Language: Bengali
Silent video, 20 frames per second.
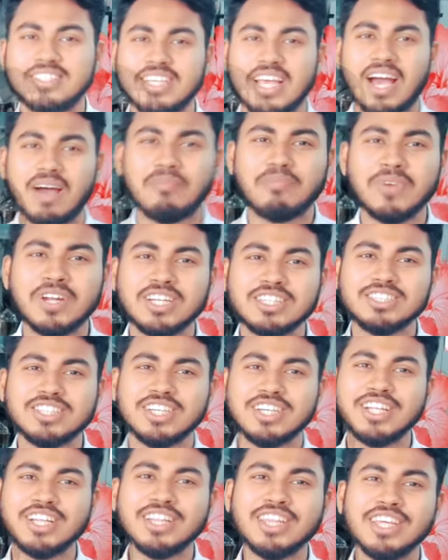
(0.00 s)
যে আপনার
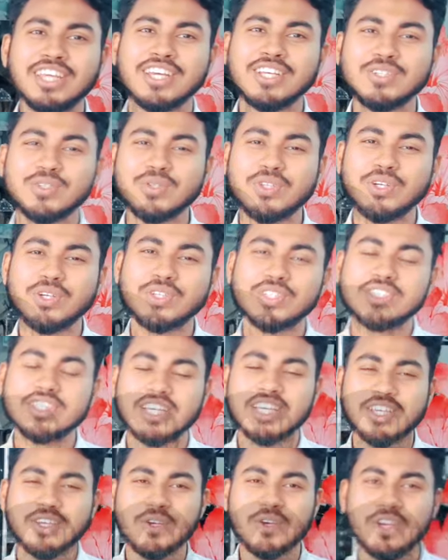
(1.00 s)
চ্যানেল থেকে যদি
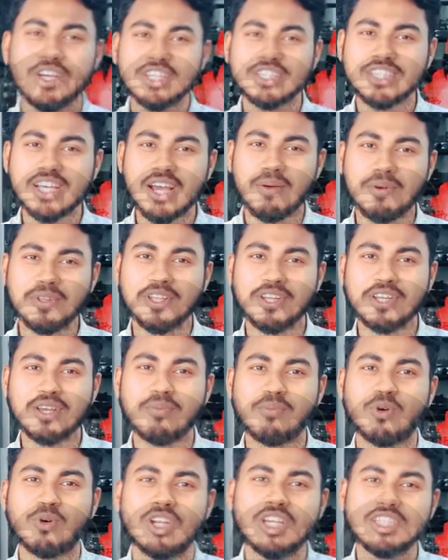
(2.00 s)
হচ্ছে কেউ এসে
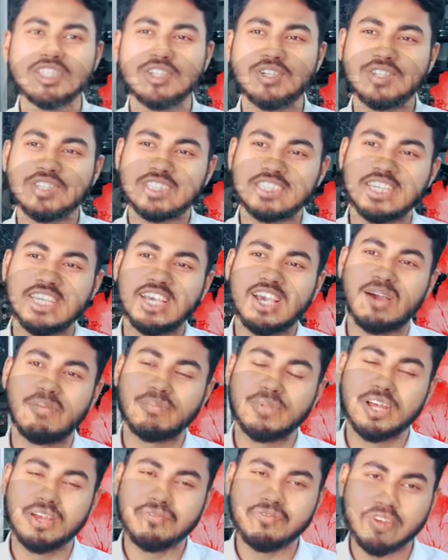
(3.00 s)
আমাদেরকে বলে যে হচ্ছে
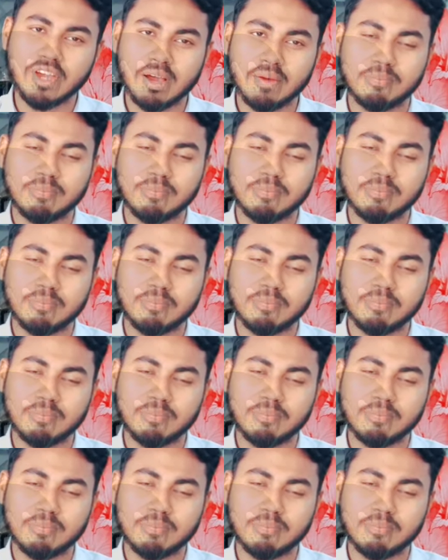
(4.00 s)
আমরা